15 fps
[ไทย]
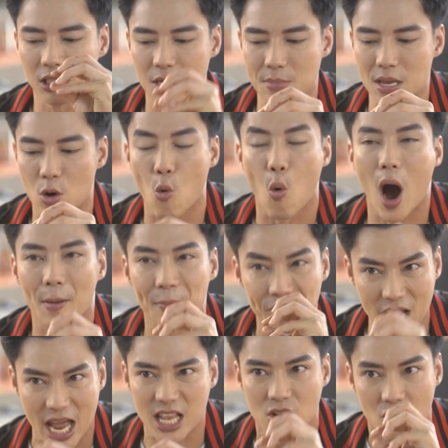มันจะมีความ
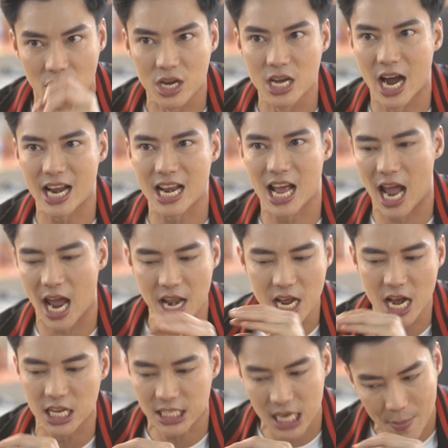แน่นของเนื้อนะฮะ
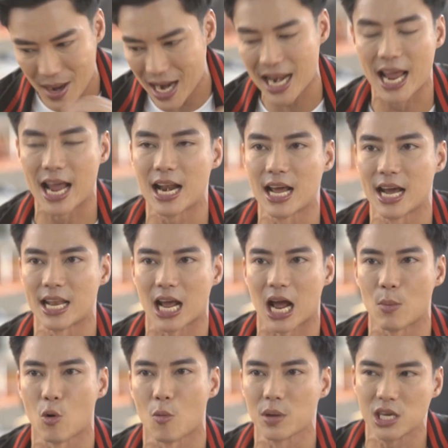เนื้อจะไม่เละเลยนะค
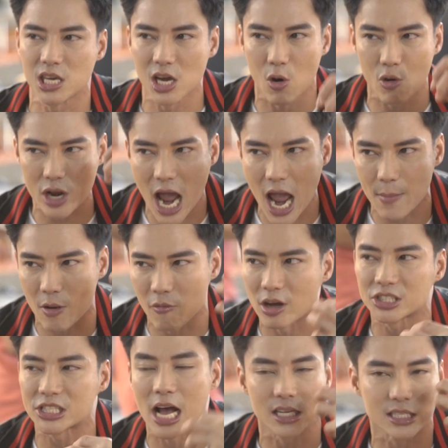รับผมเคี้ยวได้แบบ
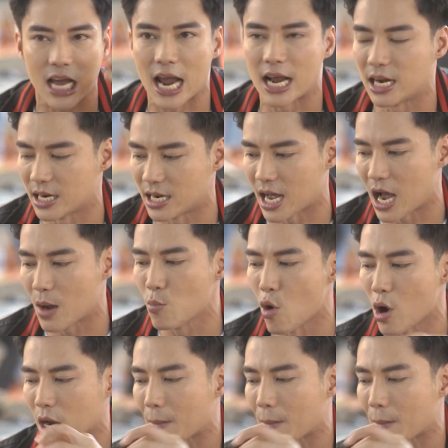ว่าสะใจเลยนะฮะบวก